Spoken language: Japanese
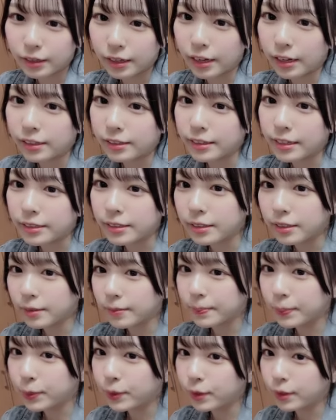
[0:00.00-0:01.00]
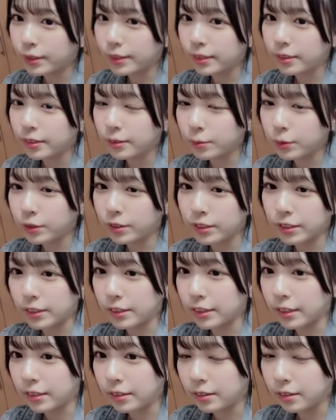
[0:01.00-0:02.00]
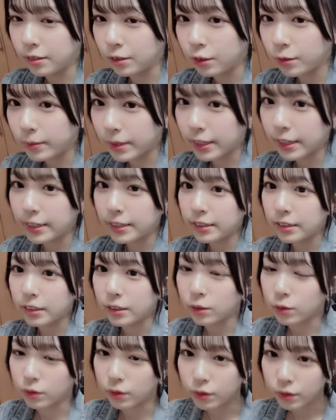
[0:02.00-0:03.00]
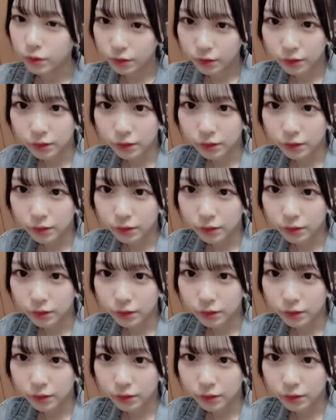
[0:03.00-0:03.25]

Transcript: あ夏プールプールじゃない海入んないの